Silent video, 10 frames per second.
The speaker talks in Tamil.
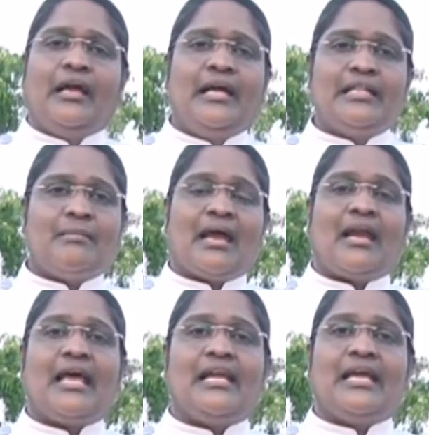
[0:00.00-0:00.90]
இந்த
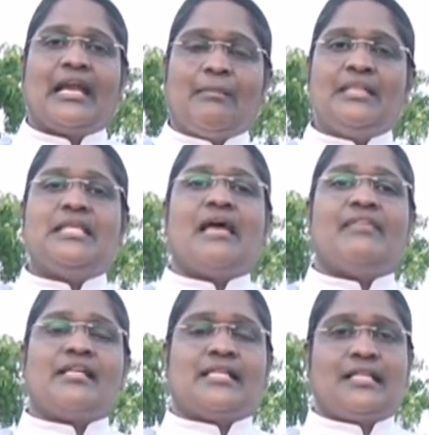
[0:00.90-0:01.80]
மாதிரிலாம் இல்லைங்க நம்ம இந்தியா
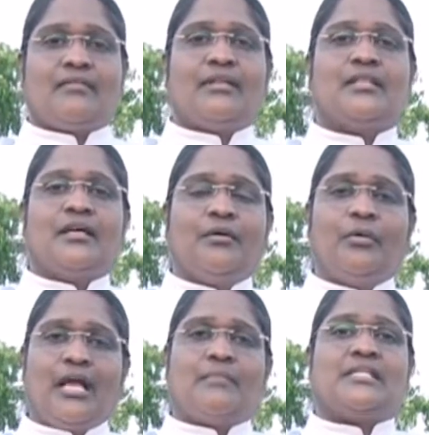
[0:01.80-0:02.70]
தேசத்துக்கு வந்து
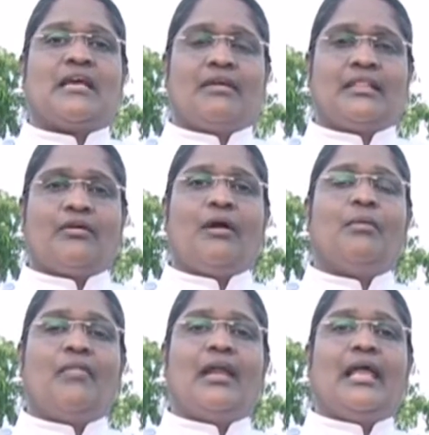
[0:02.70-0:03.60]
ஊழியம் செய்ய வந்தவங்க
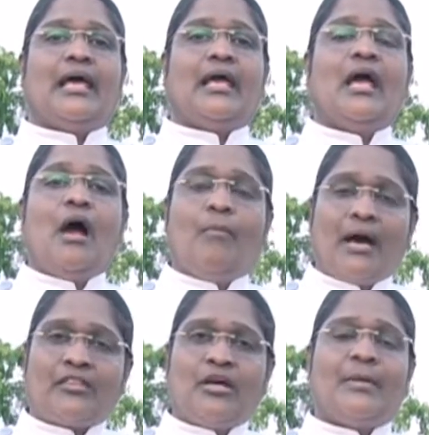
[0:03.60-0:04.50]
முதல்ல
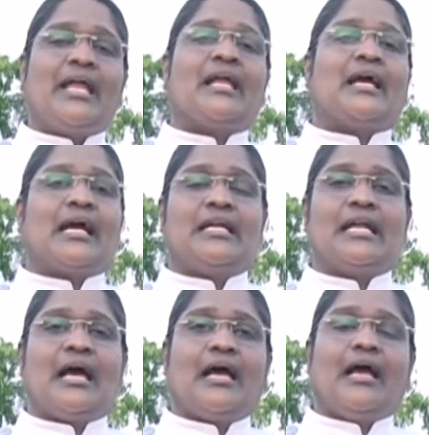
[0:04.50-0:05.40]
மருத்துவமனைகளை
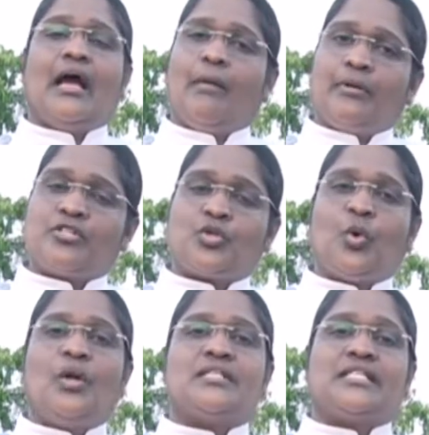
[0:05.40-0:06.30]
கட்டினாங்க அப்புறம்
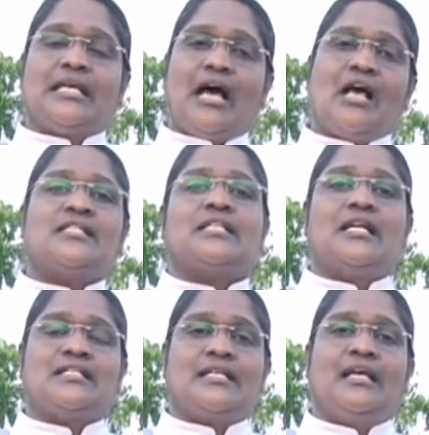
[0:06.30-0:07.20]
ஸ்கூல்ஸு
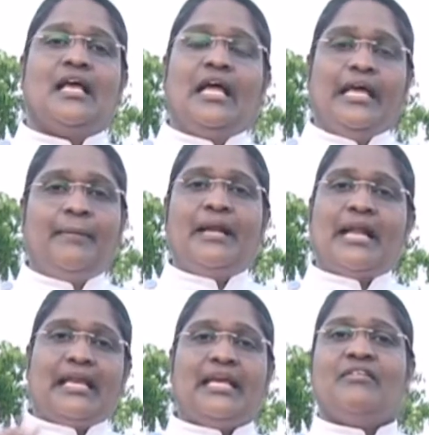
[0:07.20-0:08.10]
ஹாஸ்டல்ஸு இப்படி
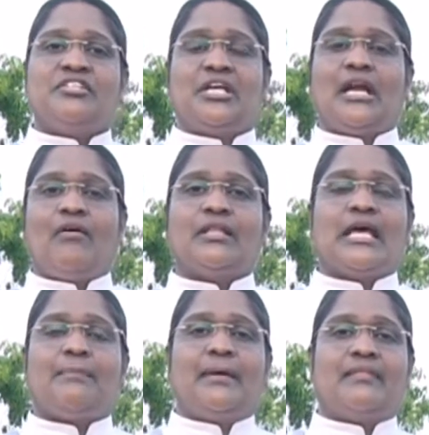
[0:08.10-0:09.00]
நிறைய விஷயங்களை அவங்க
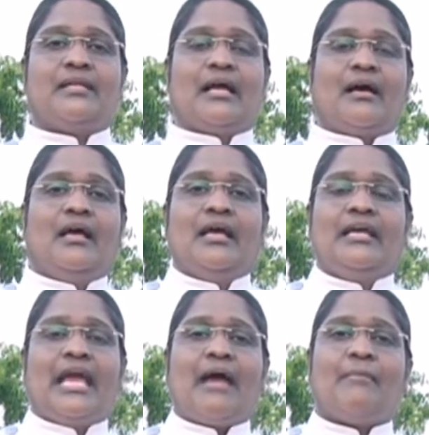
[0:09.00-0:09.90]
வந்து ஏற்படுத்தினாங்க
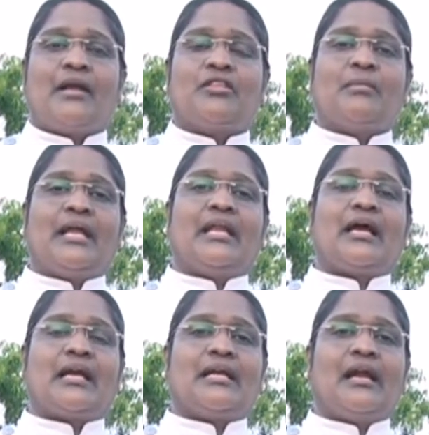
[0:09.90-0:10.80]
ஏன்
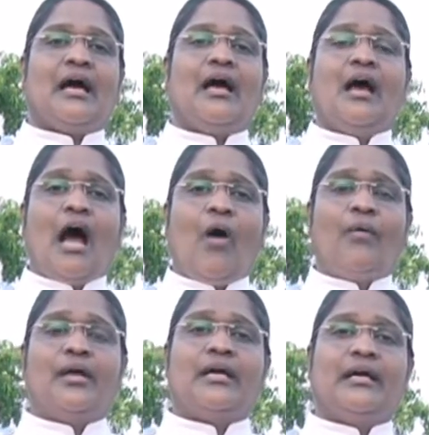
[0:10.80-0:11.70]
மருத்துவமனைகள்லாம் கட்டினாங்கன்னா
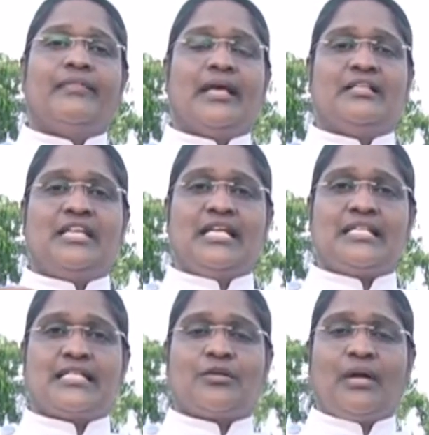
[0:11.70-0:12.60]
அவங்களுக்கு இந்த
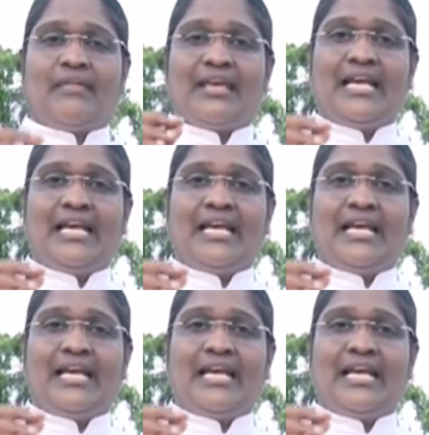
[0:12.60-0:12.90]
ஜீசஸோட அந்த